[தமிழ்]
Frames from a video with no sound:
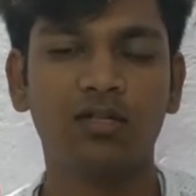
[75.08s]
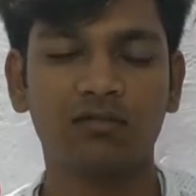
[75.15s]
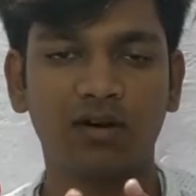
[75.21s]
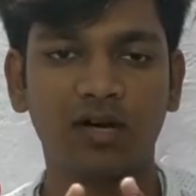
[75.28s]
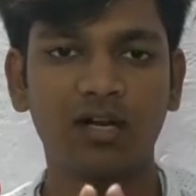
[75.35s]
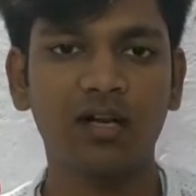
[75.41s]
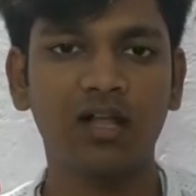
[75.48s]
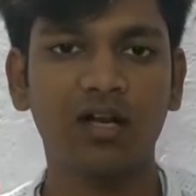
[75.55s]

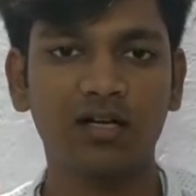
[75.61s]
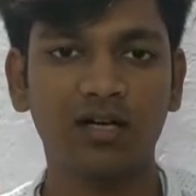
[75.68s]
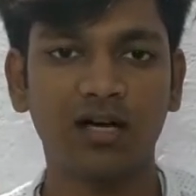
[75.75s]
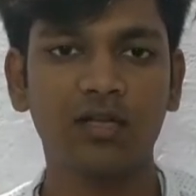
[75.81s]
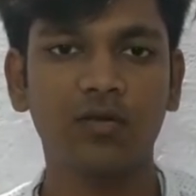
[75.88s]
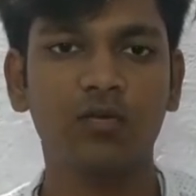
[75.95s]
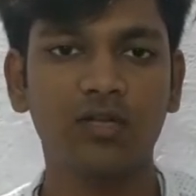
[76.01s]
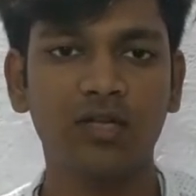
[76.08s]
வள்ளலார்
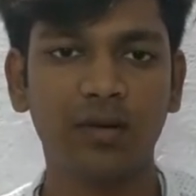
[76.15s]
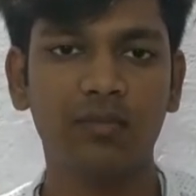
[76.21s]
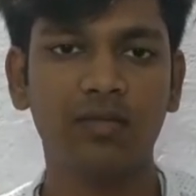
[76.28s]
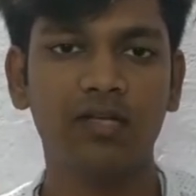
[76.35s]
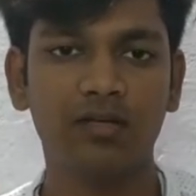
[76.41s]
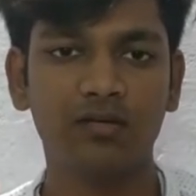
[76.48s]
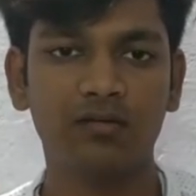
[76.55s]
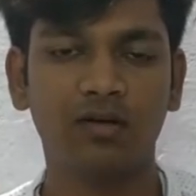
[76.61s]
கடைக்குட்டி அப்படி
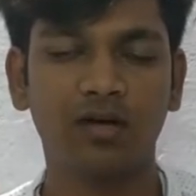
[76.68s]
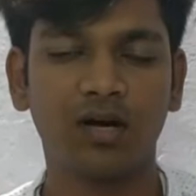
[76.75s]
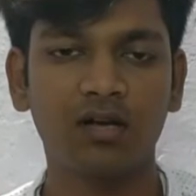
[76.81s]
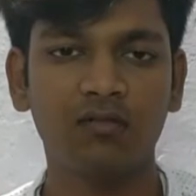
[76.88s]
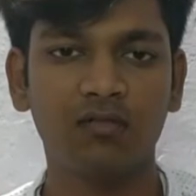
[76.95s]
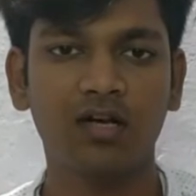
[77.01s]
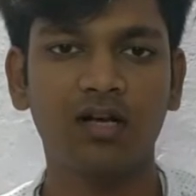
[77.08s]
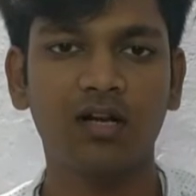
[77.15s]
என்
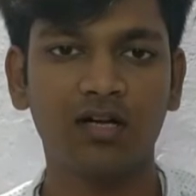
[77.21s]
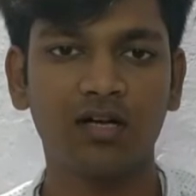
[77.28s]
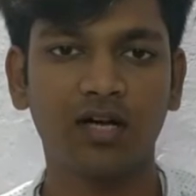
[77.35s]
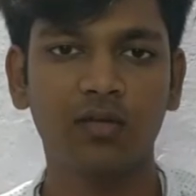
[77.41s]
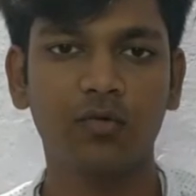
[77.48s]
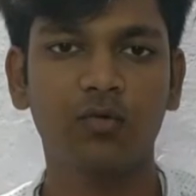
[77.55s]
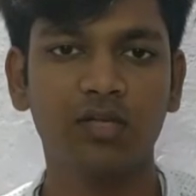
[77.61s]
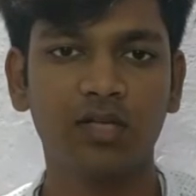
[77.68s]
ஆனால் வள்ளலார்
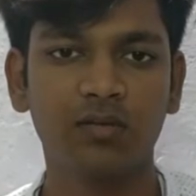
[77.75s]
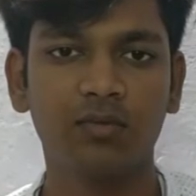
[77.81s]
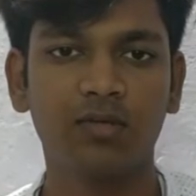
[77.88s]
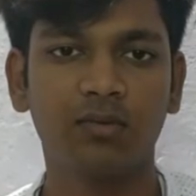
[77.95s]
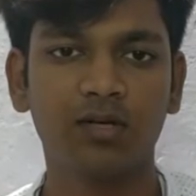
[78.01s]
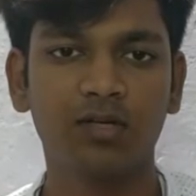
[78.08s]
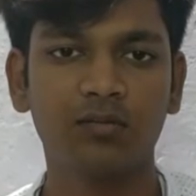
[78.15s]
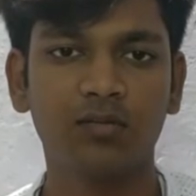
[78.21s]
கடைக்குட்டி என்பது
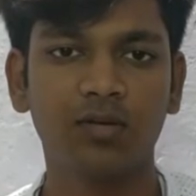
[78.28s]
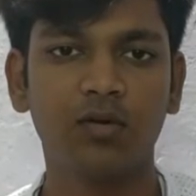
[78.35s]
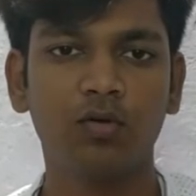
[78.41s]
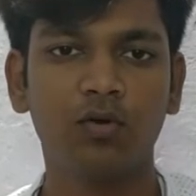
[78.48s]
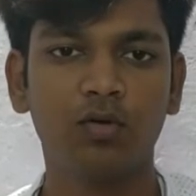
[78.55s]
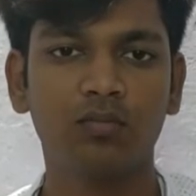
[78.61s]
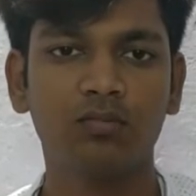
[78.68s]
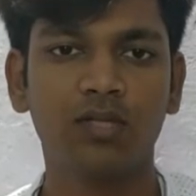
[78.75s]
மட்டும்
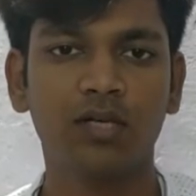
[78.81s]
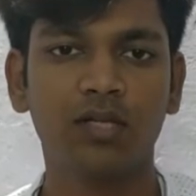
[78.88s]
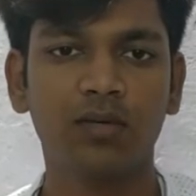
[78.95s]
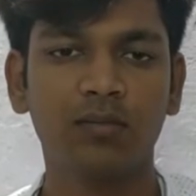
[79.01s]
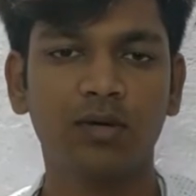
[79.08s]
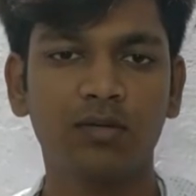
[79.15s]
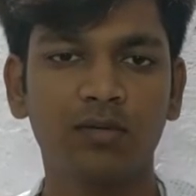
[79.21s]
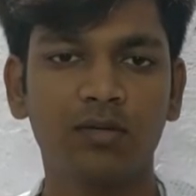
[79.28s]
எல்லோருக்கும்
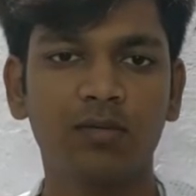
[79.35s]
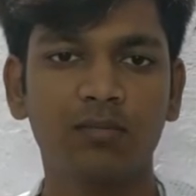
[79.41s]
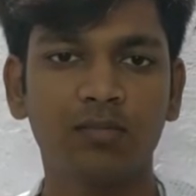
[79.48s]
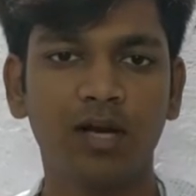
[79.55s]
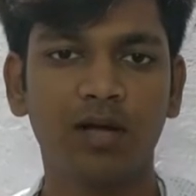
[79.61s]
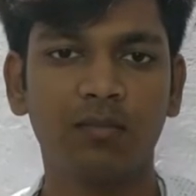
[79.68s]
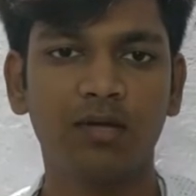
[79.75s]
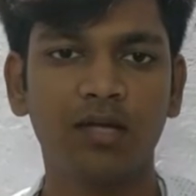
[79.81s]
தெரியும் அது மட்டும்
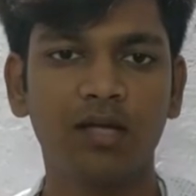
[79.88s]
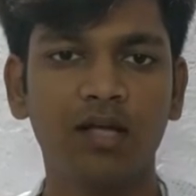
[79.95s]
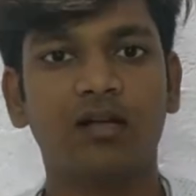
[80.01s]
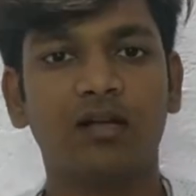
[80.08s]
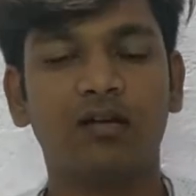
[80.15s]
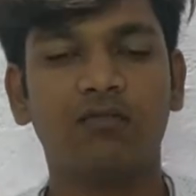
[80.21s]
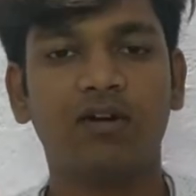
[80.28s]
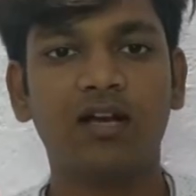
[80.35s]
இல்லாமல்
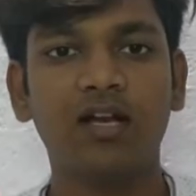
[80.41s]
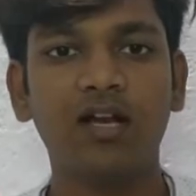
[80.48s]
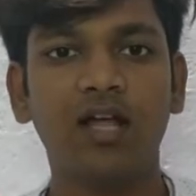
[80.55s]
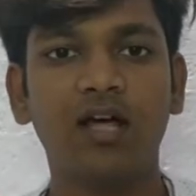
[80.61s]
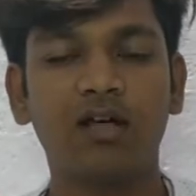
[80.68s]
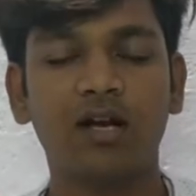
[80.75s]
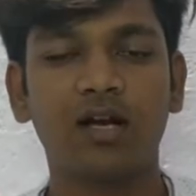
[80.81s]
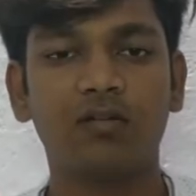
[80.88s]

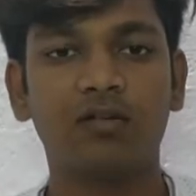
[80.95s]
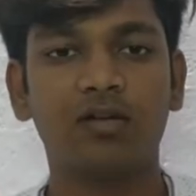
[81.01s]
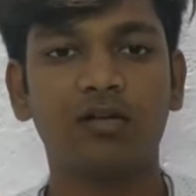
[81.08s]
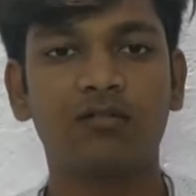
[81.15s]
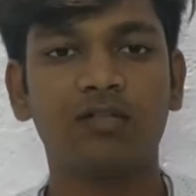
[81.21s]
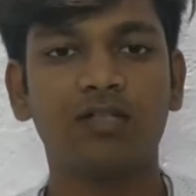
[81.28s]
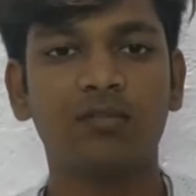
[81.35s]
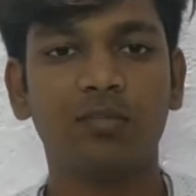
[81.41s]
வள்ளலார்
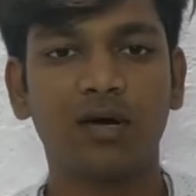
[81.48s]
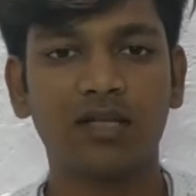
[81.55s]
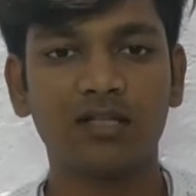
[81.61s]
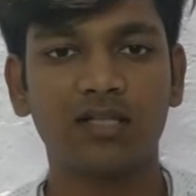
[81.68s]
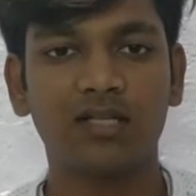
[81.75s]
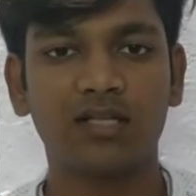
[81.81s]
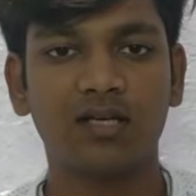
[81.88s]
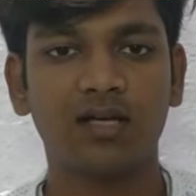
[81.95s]
அவர்கள் வந்து
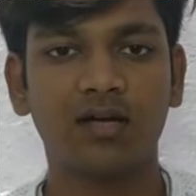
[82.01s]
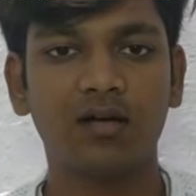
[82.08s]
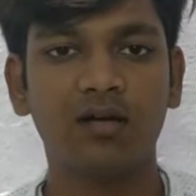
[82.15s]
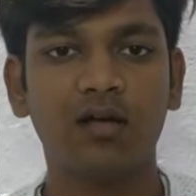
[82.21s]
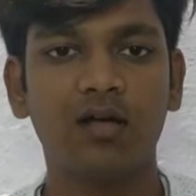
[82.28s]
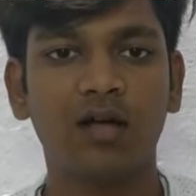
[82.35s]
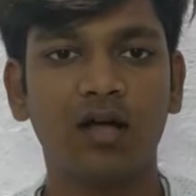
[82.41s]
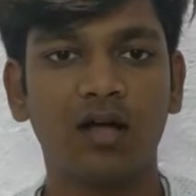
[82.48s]
பார்த்திங்கன்னா
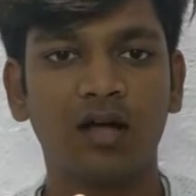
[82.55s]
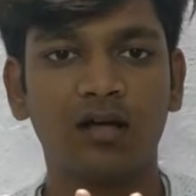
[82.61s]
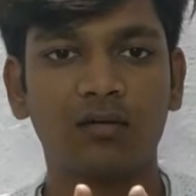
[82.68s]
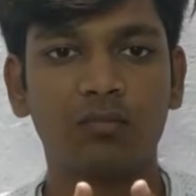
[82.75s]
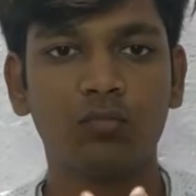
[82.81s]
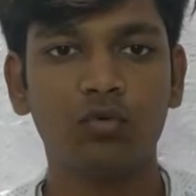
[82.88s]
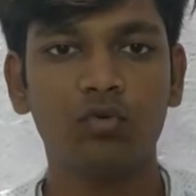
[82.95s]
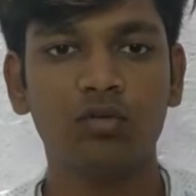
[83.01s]

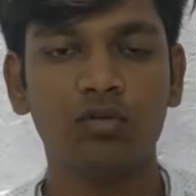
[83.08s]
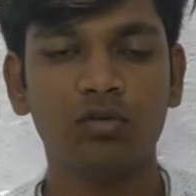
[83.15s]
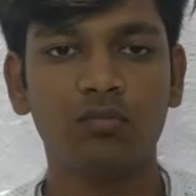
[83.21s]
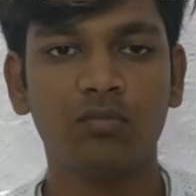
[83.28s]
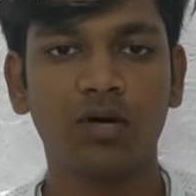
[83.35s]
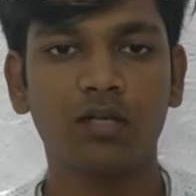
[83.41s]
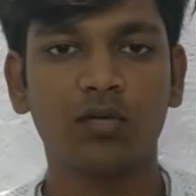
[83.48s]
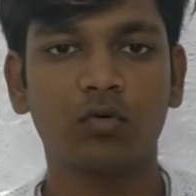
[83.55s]
மூன்று
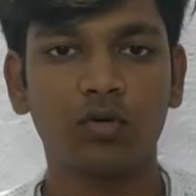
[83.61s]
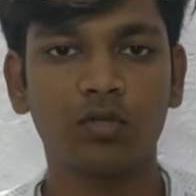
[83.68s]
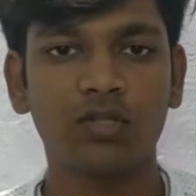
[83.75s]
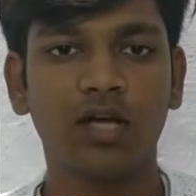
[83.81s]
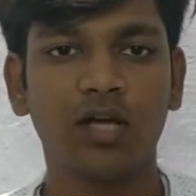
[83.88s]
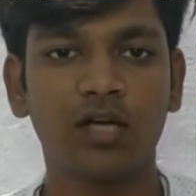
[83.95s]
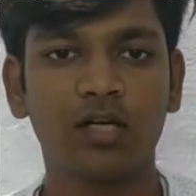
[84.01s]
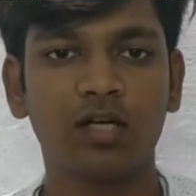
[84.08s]
மாத
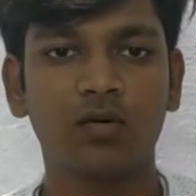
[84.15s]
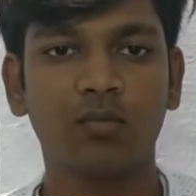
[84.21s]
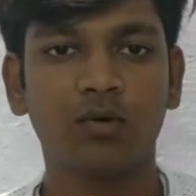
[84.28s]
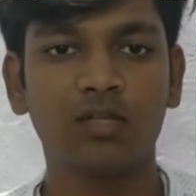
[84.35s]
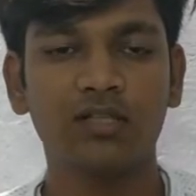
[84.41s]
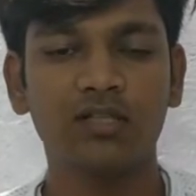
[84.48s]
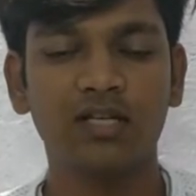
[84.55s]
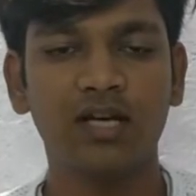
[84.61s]
குழந்தையாக
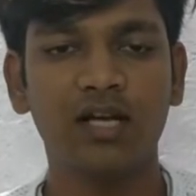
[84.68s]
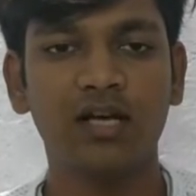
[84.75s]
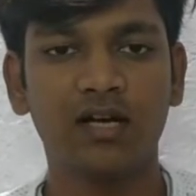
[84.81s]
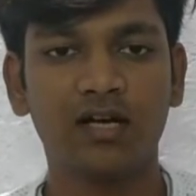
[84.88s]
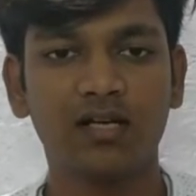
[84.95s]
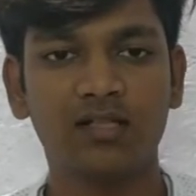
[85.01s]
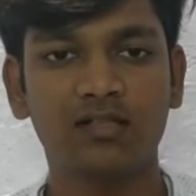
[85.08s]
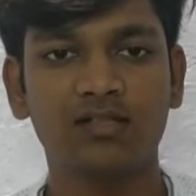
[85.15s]
இருக்கும்போது தில்லை
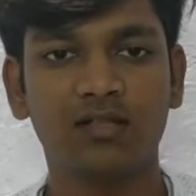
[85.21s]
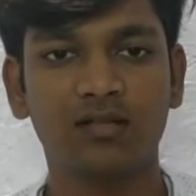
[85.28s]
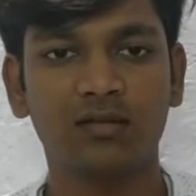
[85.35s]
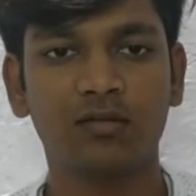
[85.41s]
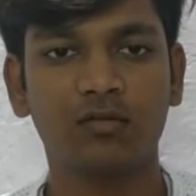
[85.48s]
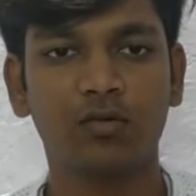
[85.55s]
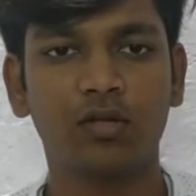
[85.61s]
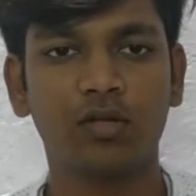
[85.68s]
நடராஜர்
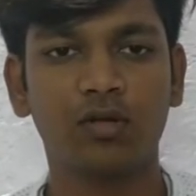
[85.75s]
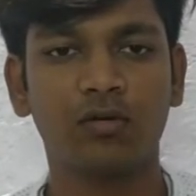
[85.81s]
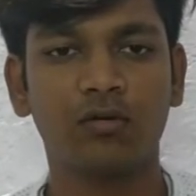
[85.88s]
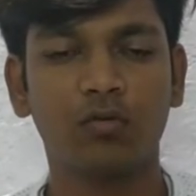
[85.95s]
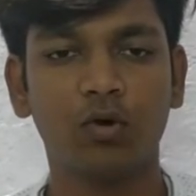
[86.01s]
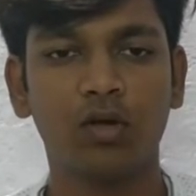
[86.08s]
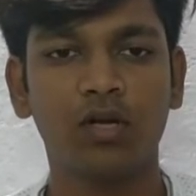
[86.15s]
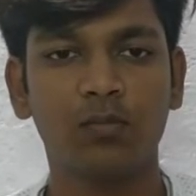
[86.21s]
உடைய
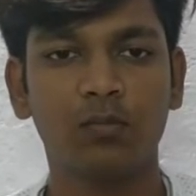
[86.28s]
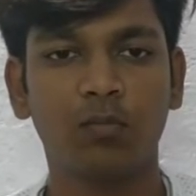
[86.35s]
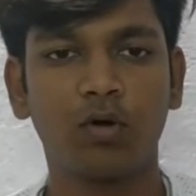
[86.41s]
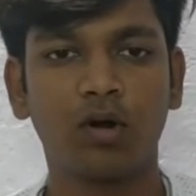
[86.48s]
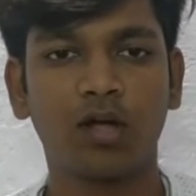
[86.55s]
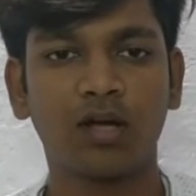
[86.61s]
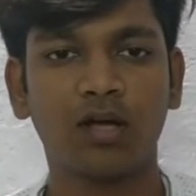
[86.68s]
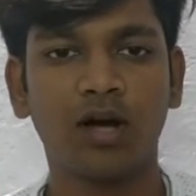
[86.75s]
கோயிலுக்கு
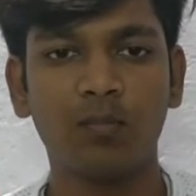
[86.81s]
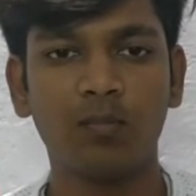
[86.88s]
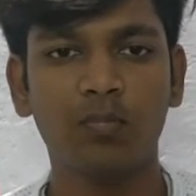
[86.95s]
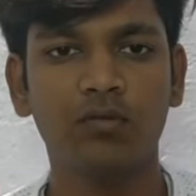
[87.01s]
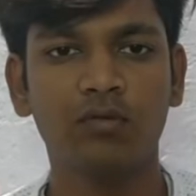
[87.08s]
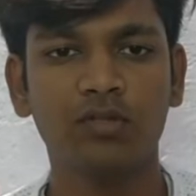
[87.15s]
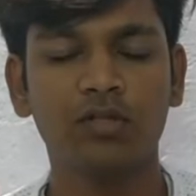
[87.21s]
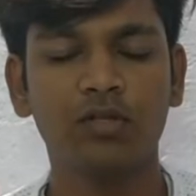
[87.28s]
போகிறாங்க
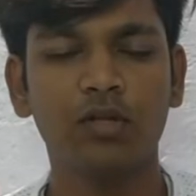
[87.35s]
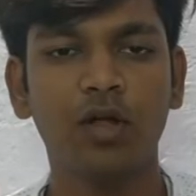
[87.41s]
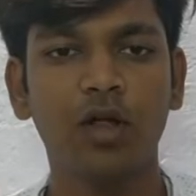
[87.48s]
அப்போ வந்து